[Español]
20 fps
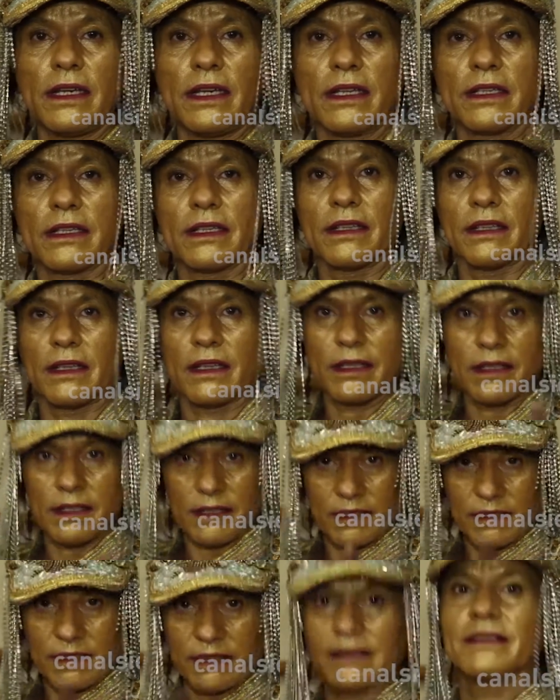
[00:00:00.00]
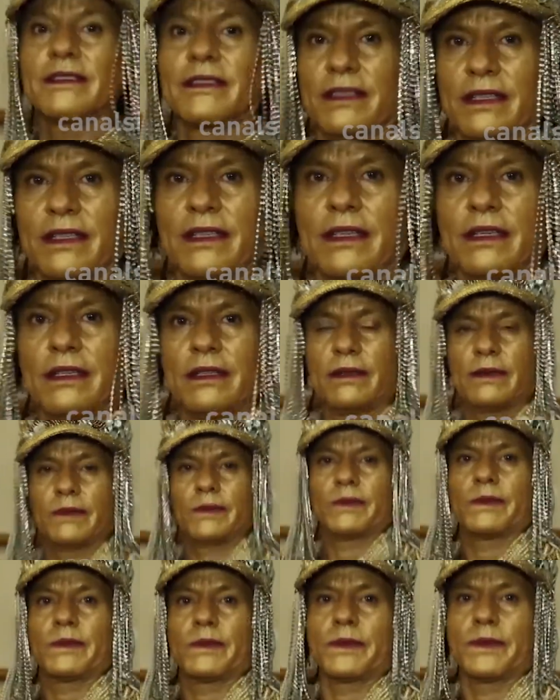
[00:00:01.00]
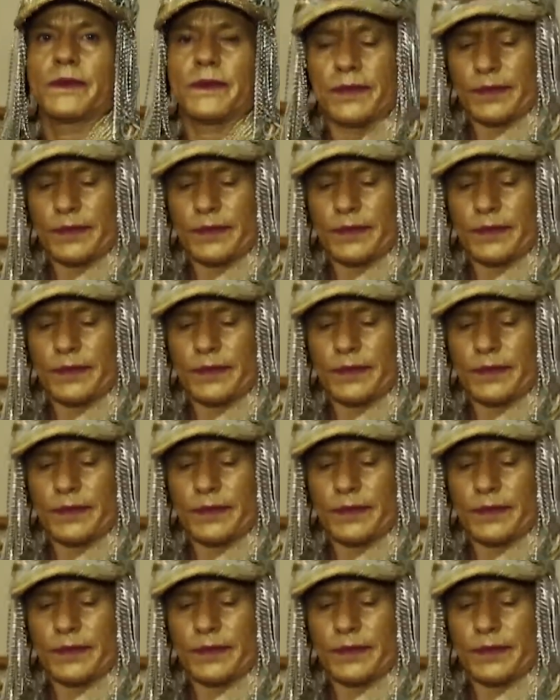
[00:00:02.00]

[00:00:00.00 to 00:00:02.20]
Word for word: sí, después del encuentro tenemos